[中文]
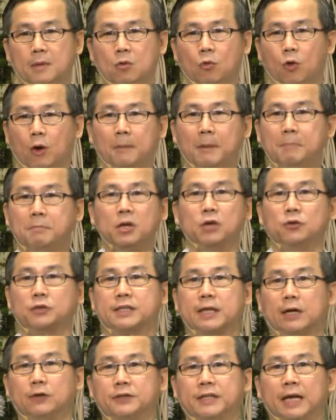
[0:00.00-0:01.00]
我们没有
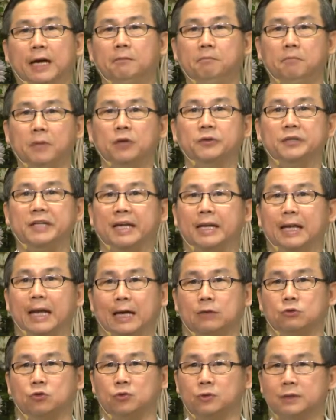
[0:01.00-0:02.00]
烧香，没有点蜡
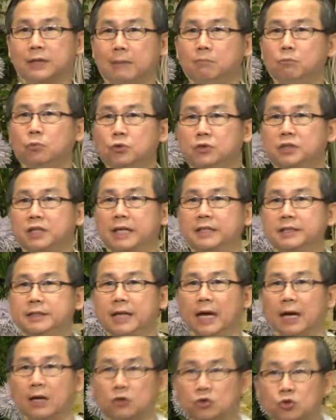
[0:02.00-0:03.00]
烛，在墓前
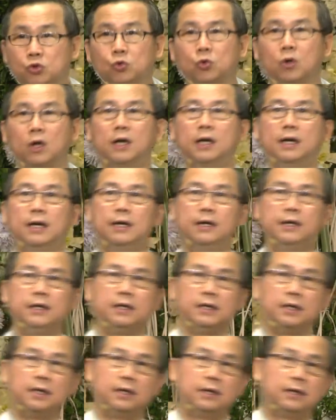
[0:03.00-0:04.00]
讲述
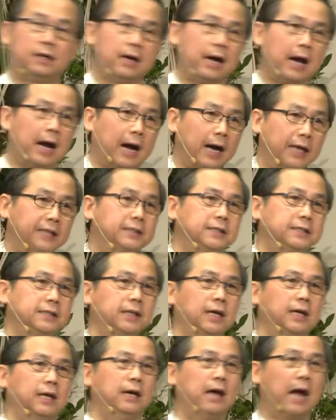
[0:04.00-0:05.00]
孩子
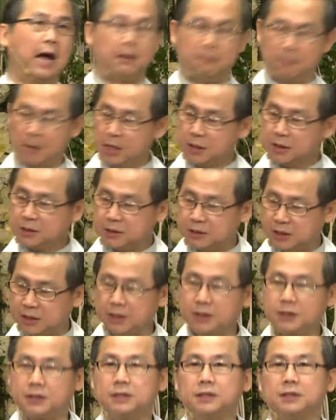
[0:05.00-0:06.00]
的哎
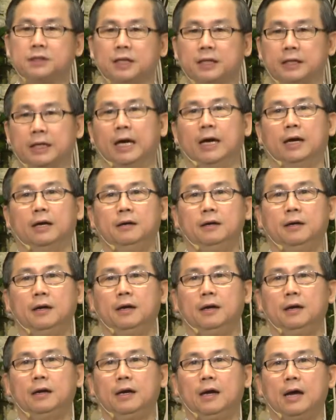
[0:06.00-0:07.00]
去世者的
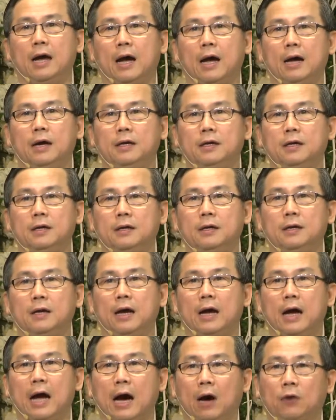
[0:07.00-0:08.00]

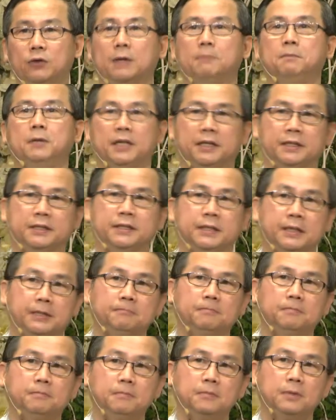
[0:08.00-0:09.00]
好的品行。
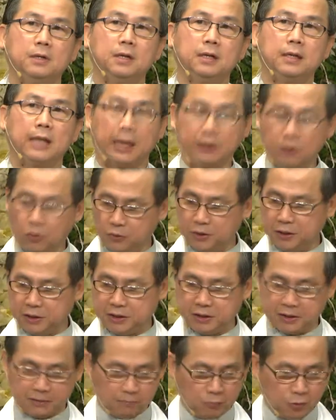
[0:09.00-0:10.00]
然后一
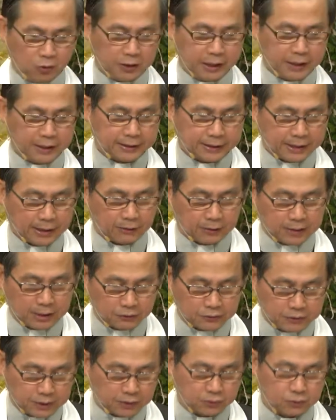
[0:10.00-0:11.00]
起默念、祷告、
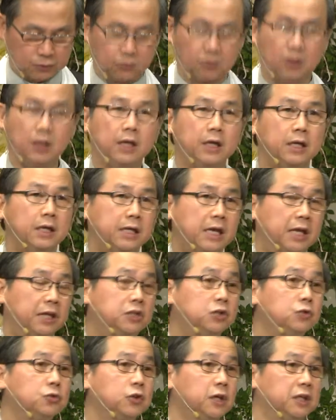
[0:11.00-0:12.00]
借书，也
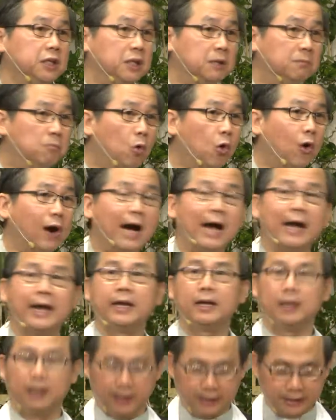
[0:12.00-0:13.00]
就是说以默哀
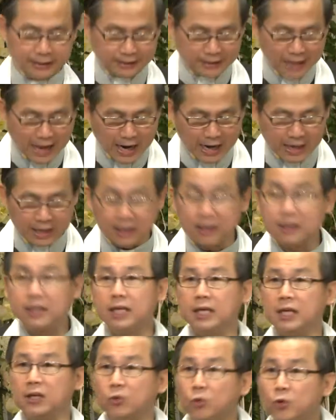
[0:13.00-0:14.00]
代
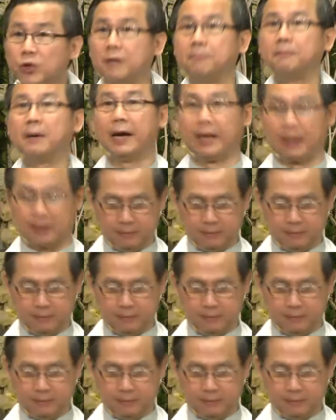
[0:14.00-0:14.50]
替跪拜，